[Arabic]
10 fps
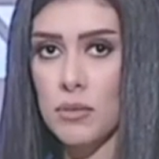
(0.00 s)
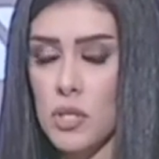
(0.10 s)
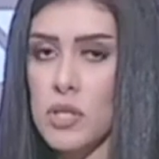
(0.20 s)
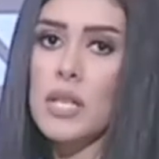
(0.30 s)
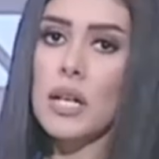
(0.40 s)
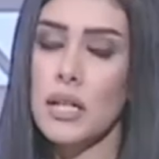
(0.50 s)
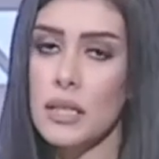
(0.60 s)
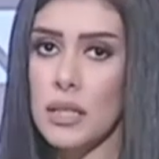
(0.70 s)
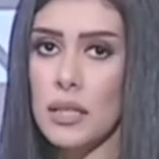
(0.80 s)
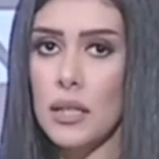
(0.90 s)
نصيحه
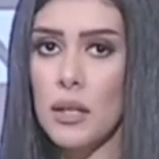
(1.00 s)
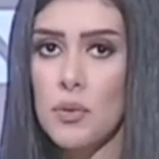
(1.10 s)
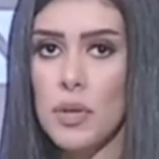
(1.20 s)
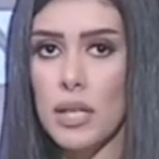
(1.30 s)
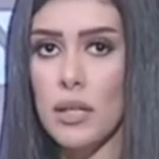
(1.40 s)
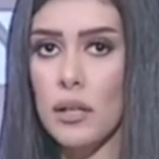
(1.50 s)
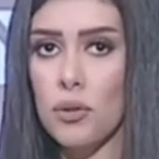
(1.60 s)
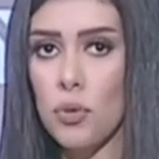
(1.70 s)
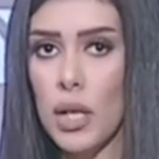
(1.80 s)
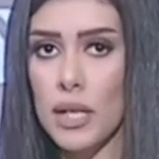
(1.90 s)
تانية وهي
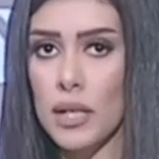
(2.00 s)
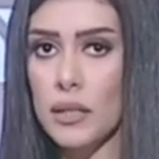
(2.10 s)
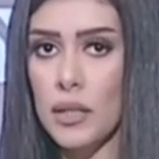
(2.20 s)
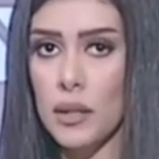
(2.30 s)
انه الحاجات